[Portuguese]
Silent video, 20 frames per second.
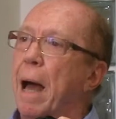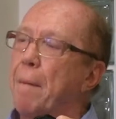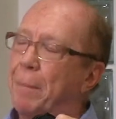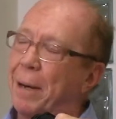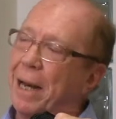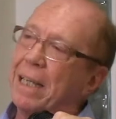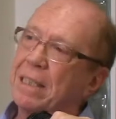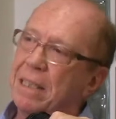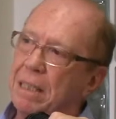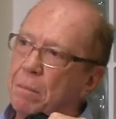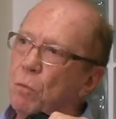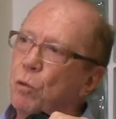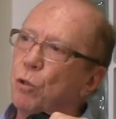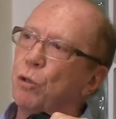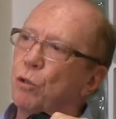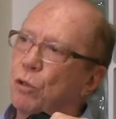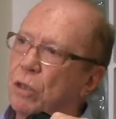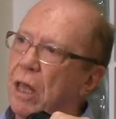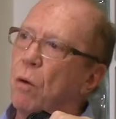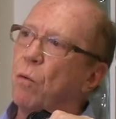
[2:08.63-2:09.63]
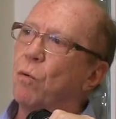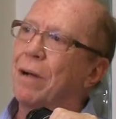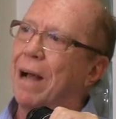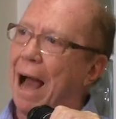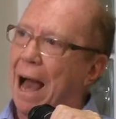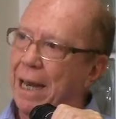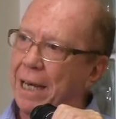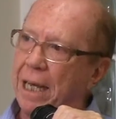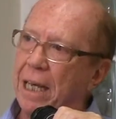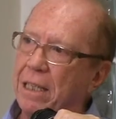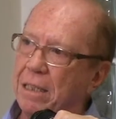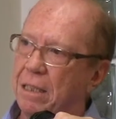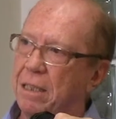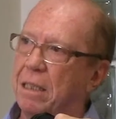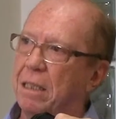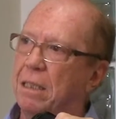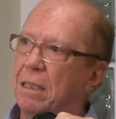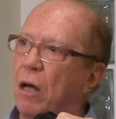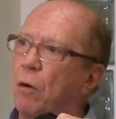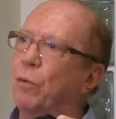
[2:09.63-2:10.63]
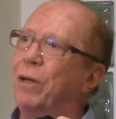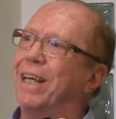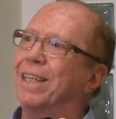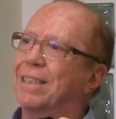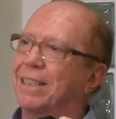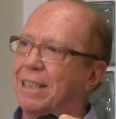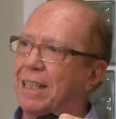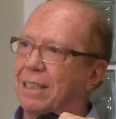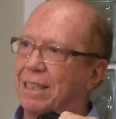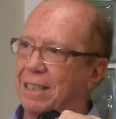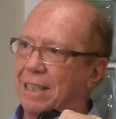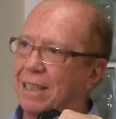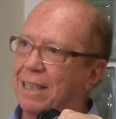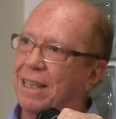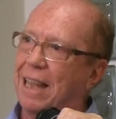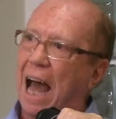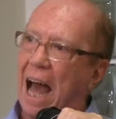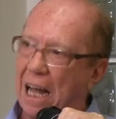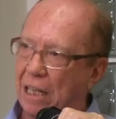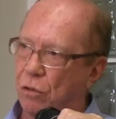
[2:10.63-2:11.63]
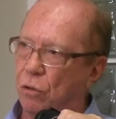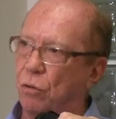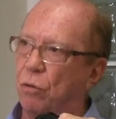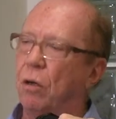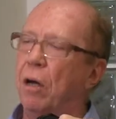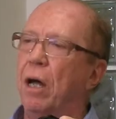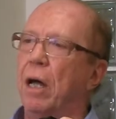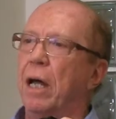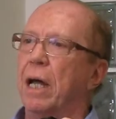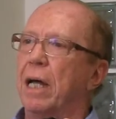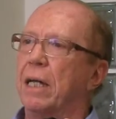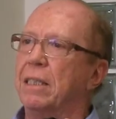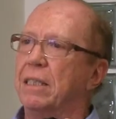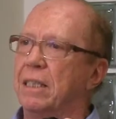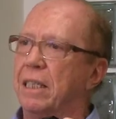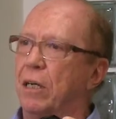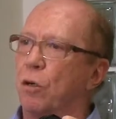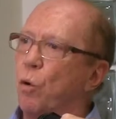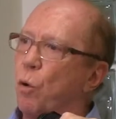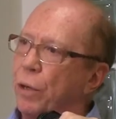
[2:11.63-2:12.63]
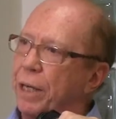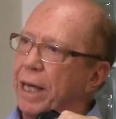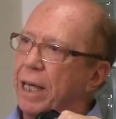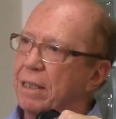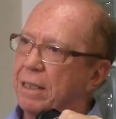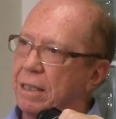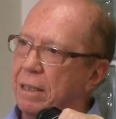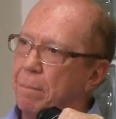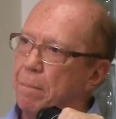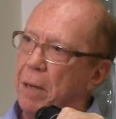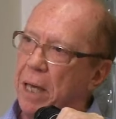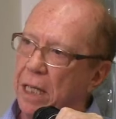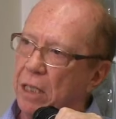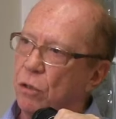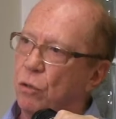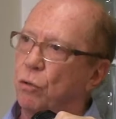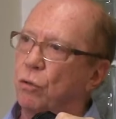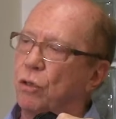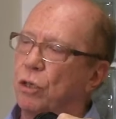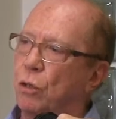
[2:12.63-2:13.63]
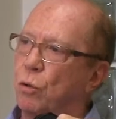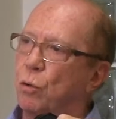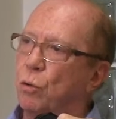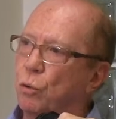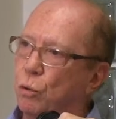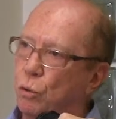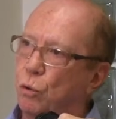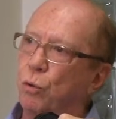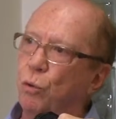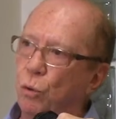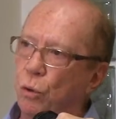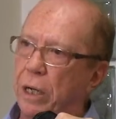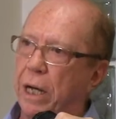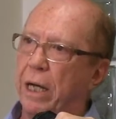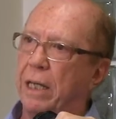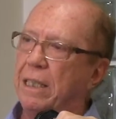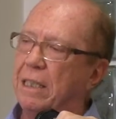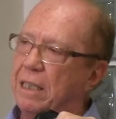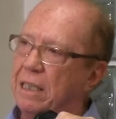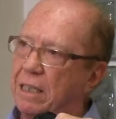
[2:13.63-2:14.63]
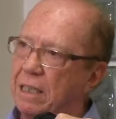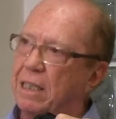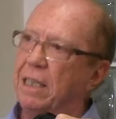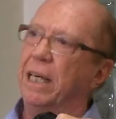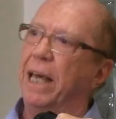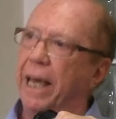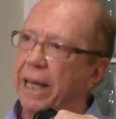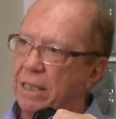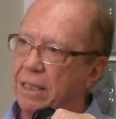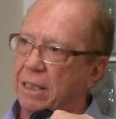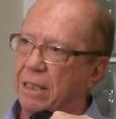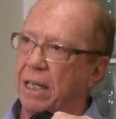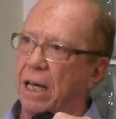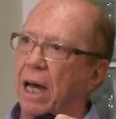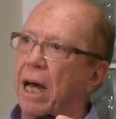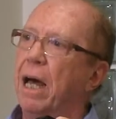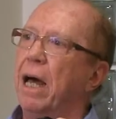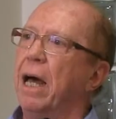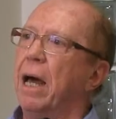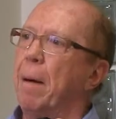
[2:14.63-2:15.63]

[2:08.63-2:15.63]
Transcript: para esse mundo tão carente, tão necessitado de conhecimentos e cultura e de ciência,